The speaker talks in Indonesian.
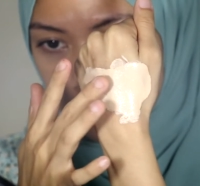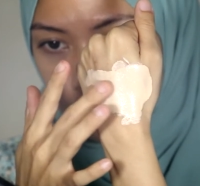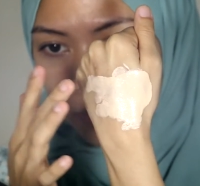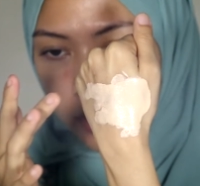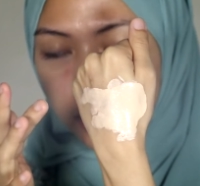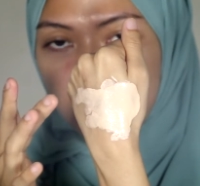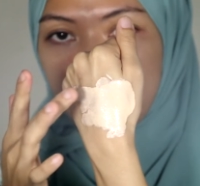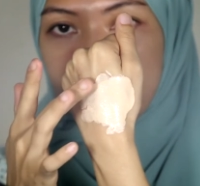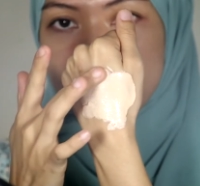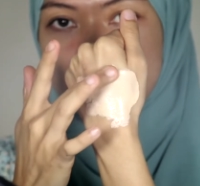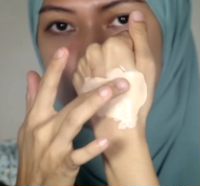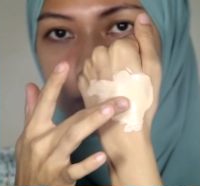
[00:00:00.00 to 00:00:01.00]
tapi kalau
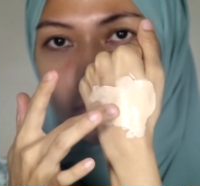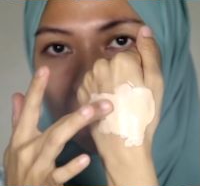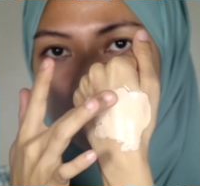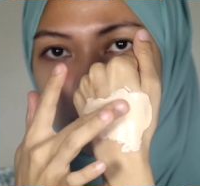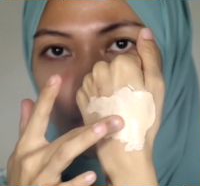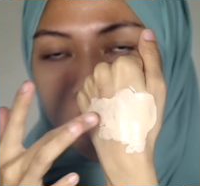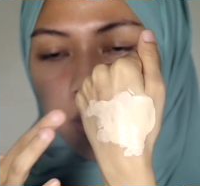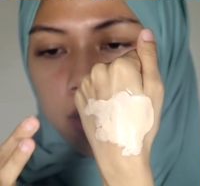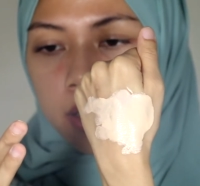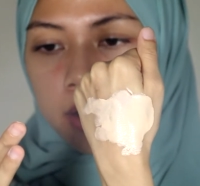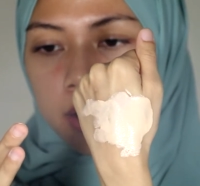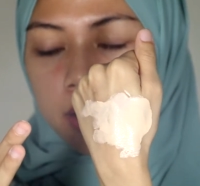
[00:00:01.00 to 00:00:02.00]
pas di blend tuh
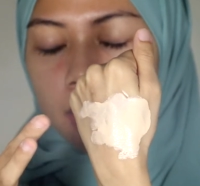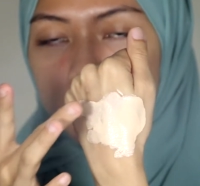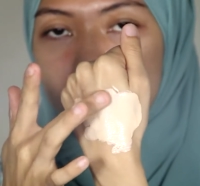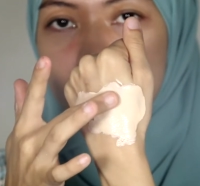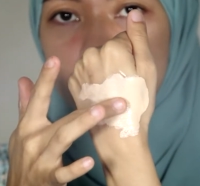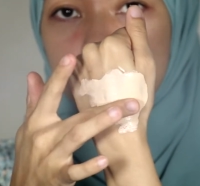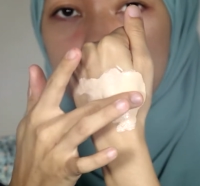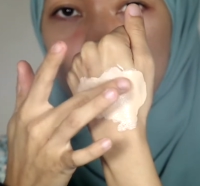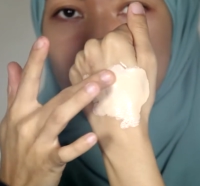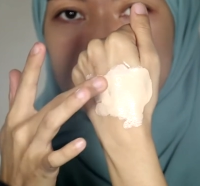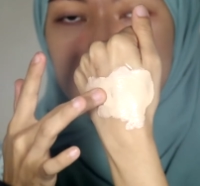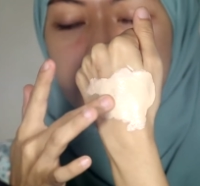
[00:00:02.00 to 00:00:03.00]
kayak yang
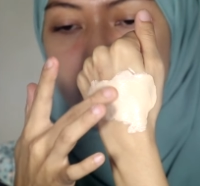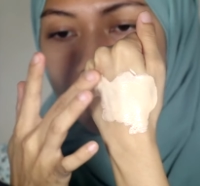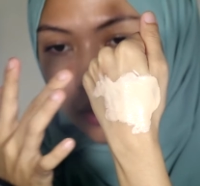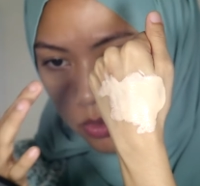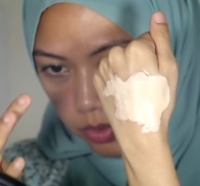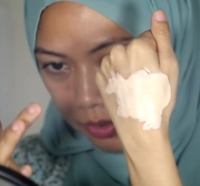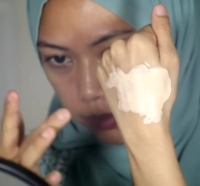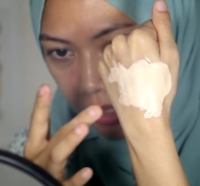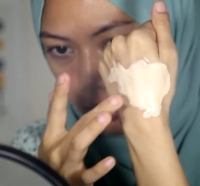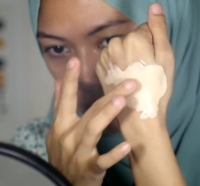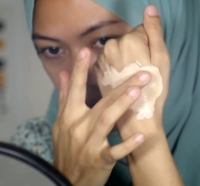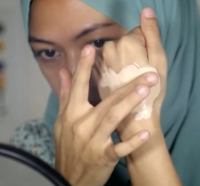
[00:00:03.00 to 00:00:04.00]
watery gitu
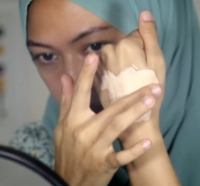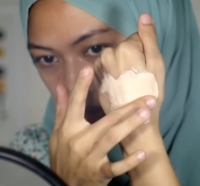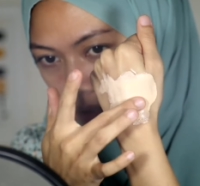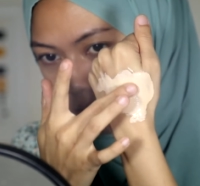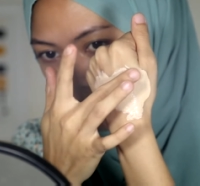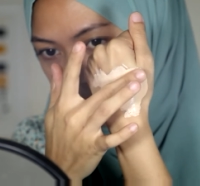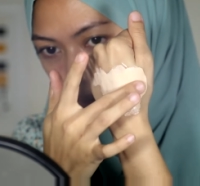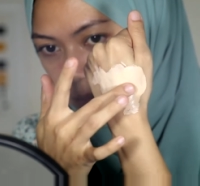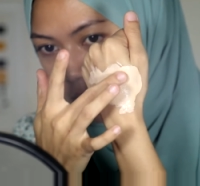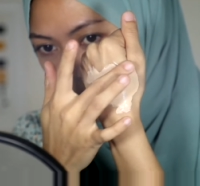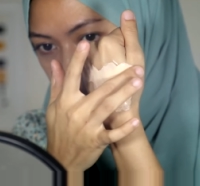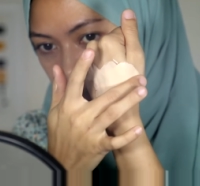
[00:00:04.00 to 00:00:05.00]
emang gampang
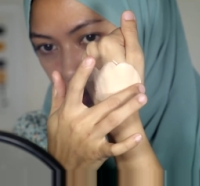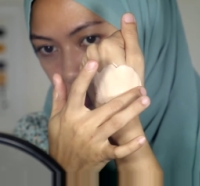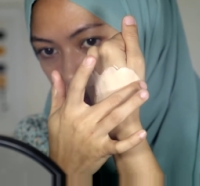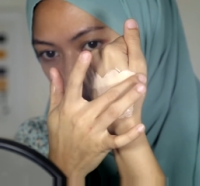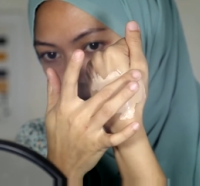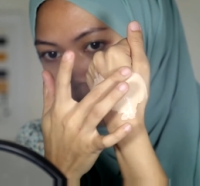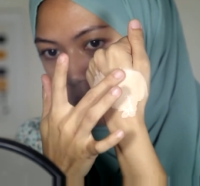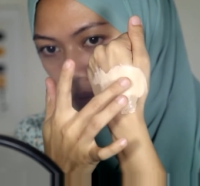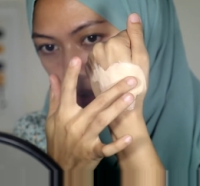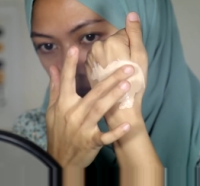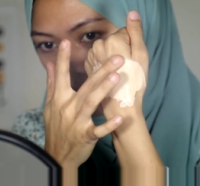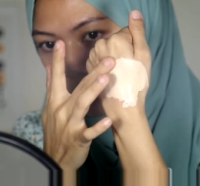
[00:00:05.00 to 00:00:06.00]
banget
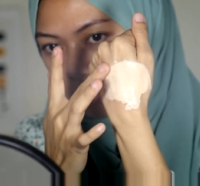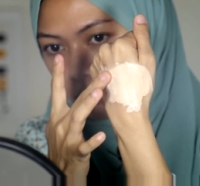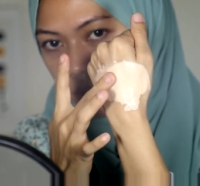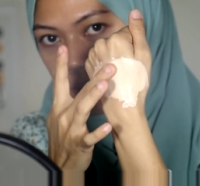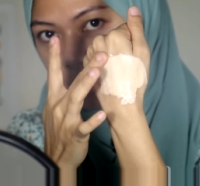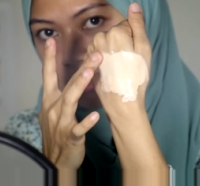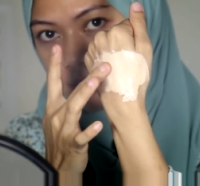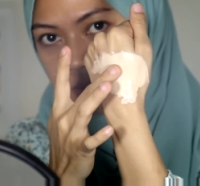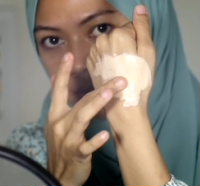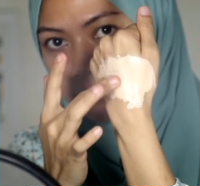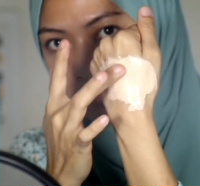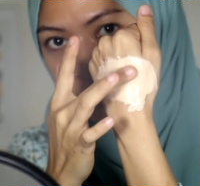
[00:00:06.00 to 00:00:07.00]
ngebaurnya tuh guys
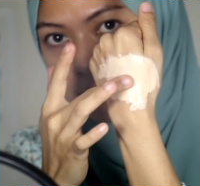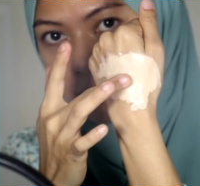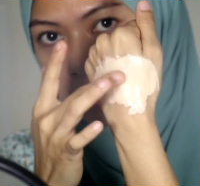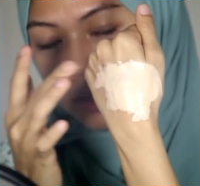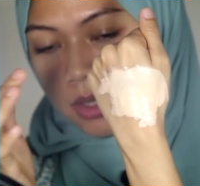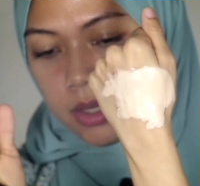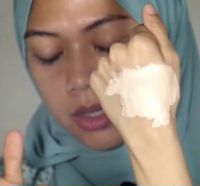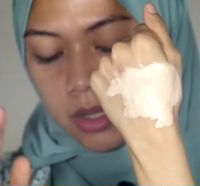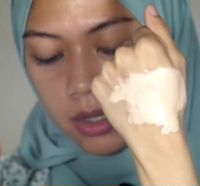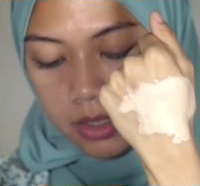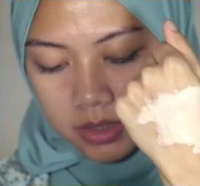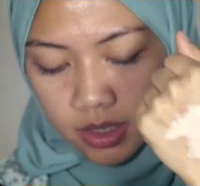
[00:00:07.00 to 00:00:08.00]

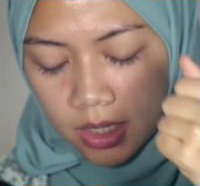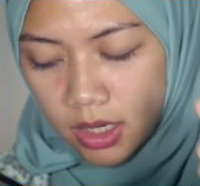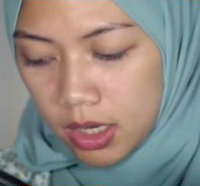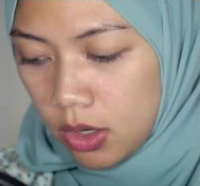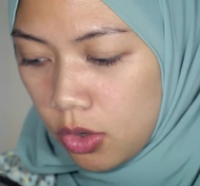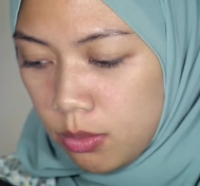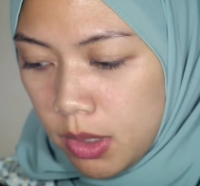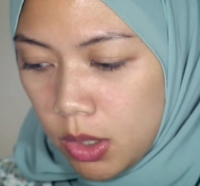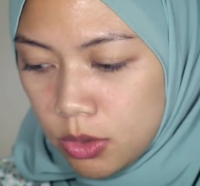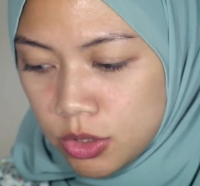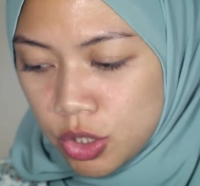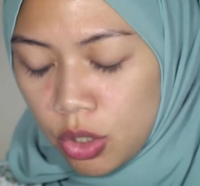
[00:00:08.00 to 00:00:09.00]
dan sekarang aku
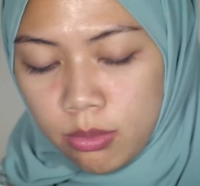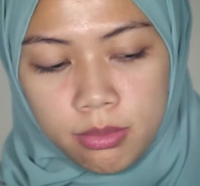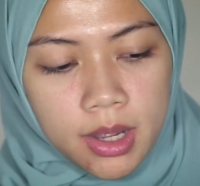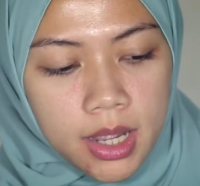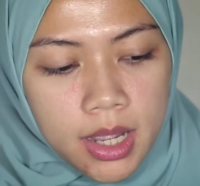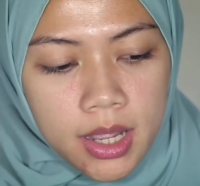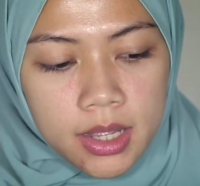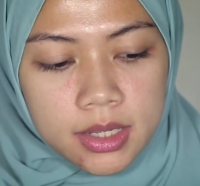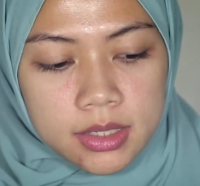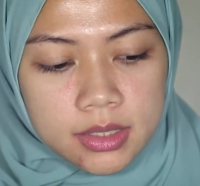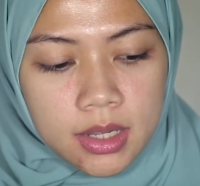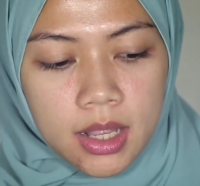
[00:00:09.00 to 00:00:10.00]
mau coba
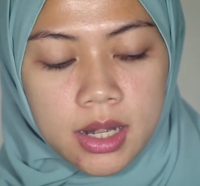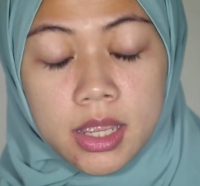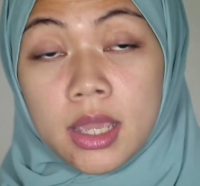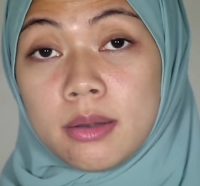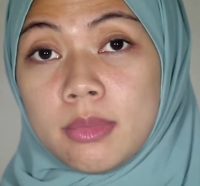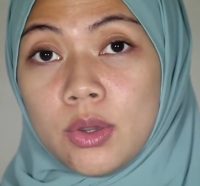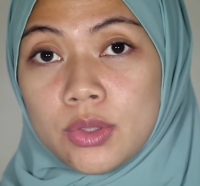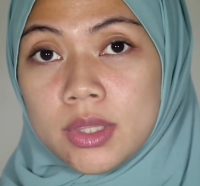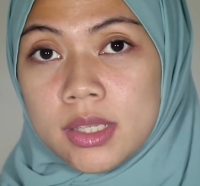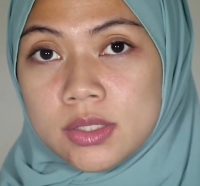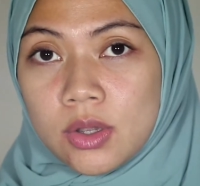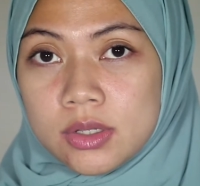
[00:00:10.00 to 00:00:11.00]
sekalian mau
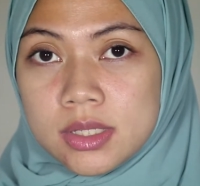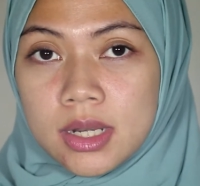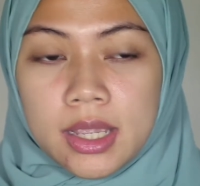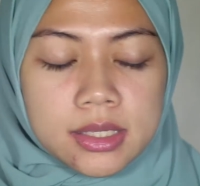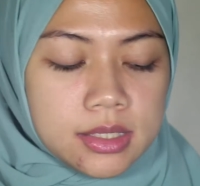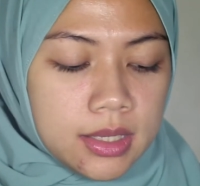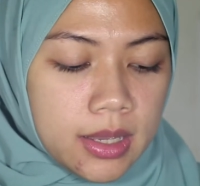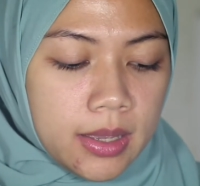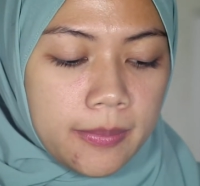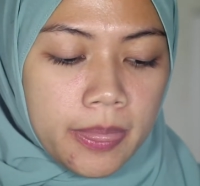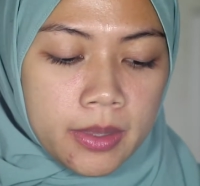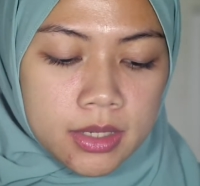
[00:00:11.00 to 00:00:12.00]
tes
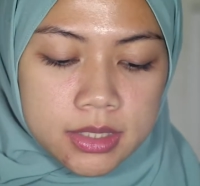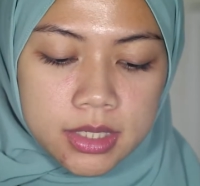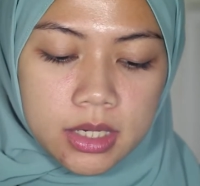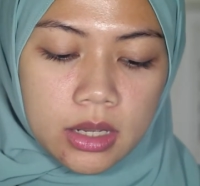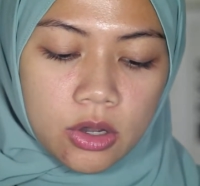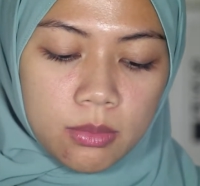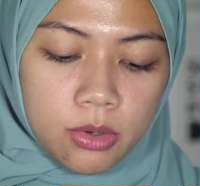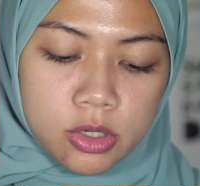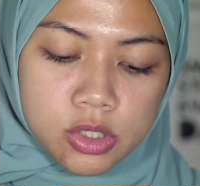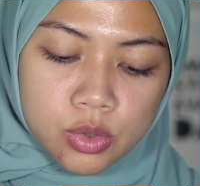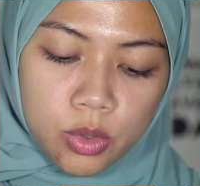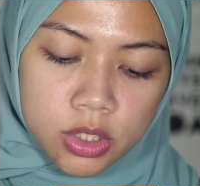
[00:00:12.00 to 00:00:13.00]
oxidize-nya jadi aku mau
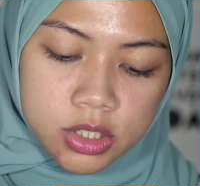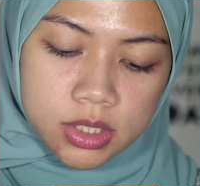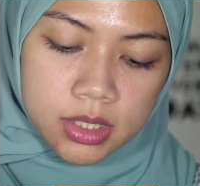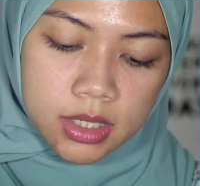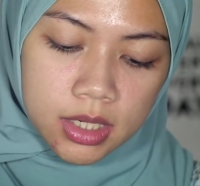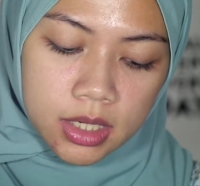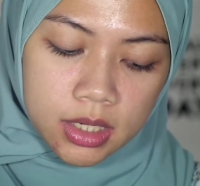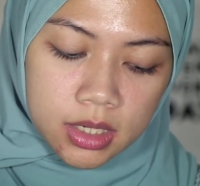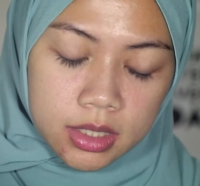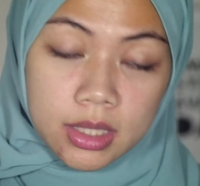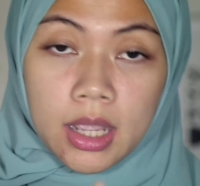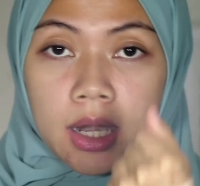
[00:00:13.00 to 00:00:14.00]
swatch
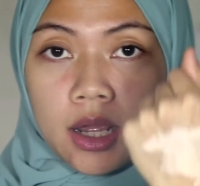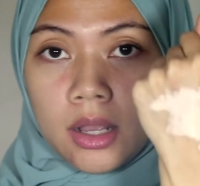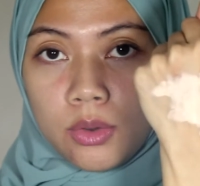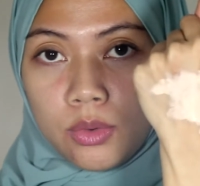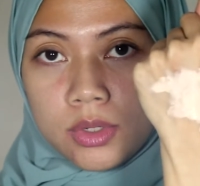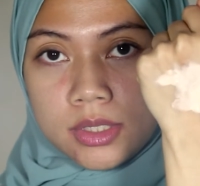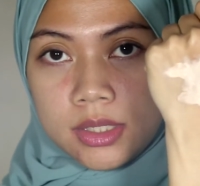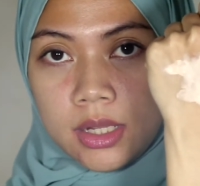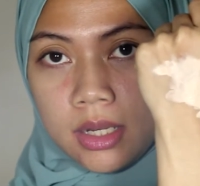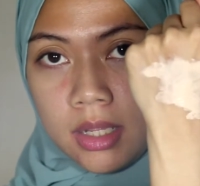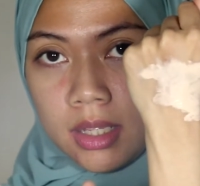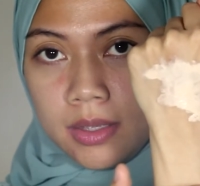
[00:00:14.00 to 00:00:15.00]
di tangan aku di
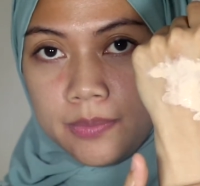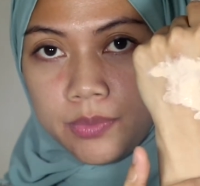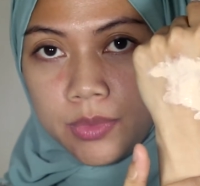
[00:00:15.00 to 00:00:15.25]
sini